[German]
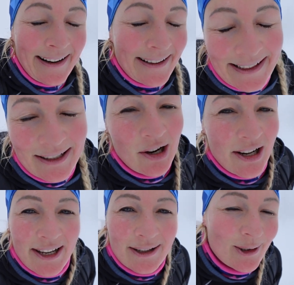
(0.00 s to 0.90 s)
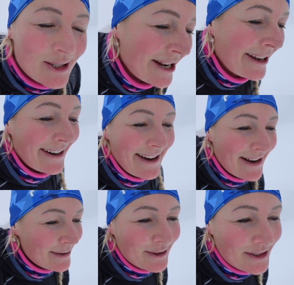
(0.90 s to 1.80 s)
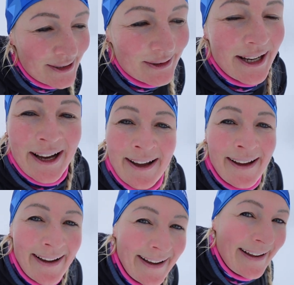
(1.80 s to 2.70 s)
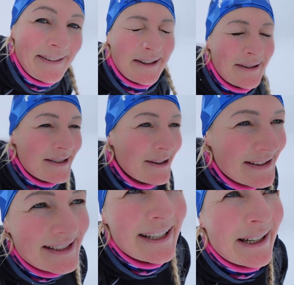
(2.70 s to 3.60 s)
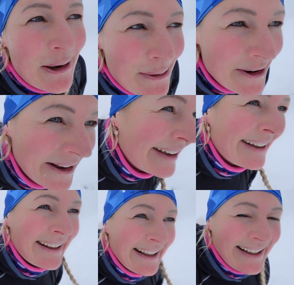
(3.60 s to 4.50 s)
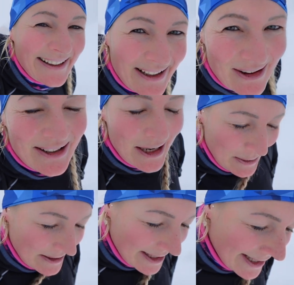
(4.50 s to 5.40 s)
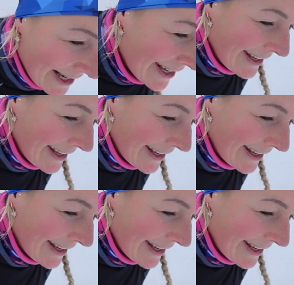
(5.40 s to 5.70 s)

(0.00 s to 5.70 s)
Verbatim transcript: Ist genau gleich gerutscht. Ein Einheimischer sogar. Bin ich mal schnell auf die Seite gehüpft. Sich auch gleich bedankt.